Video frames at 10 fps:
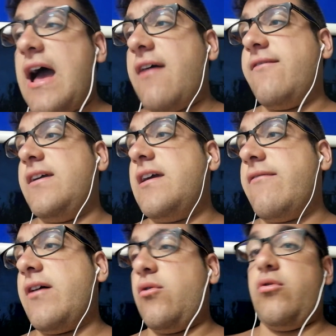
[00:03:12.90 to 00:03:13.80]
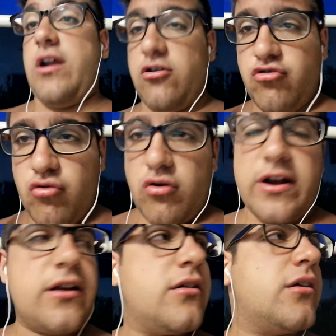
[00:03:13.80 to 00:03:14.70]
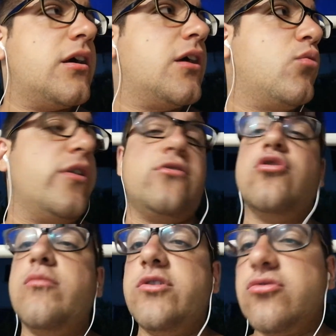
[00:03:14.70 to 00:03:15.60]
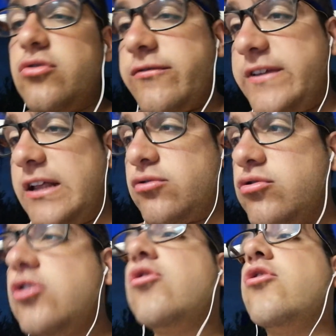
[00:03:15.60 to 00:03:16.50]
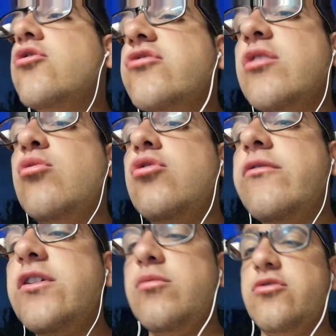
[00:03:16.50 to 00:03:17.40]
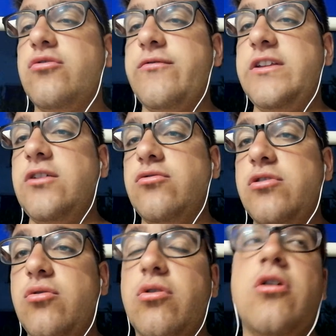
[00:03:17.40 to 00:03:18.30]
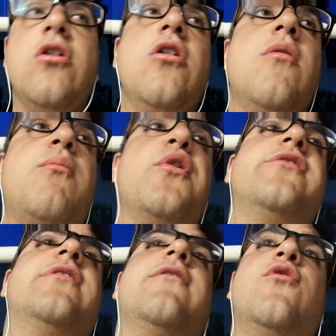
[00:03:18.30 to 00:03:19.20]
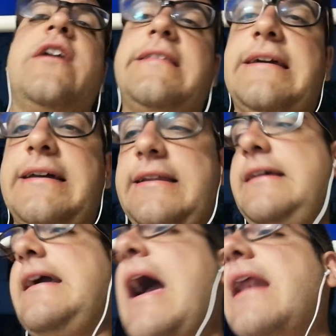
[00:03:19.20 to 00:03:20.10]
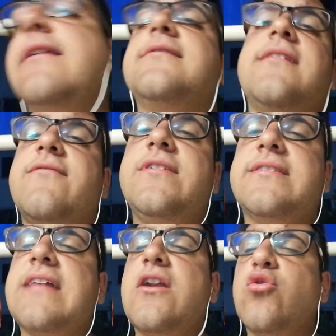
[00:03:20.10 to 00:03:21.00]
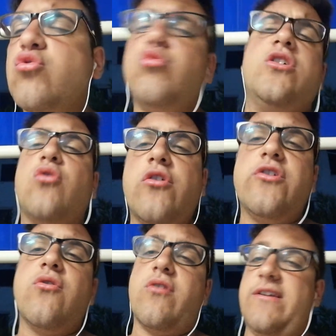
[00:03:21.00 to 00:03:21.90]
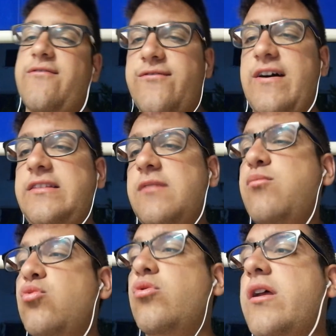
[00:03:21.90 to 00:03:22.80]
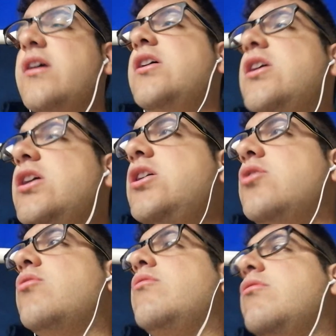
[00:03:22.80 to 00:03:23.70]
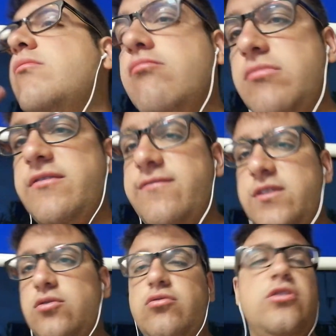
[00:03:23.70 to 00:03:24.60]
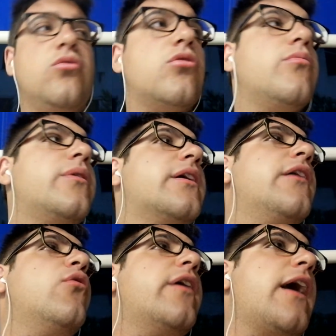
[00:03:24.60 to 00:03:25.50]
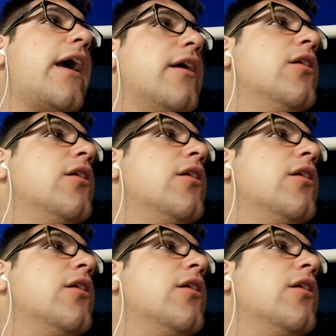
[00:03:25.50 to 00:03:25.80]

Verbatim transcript: avevano ragione questo io mi sono fidato di loro io seguo il loro video e mi sono fidato di loro poi se volete criticarli, se vi stanno sui coglioni, fate pure. Io mi fido di loro perché ok,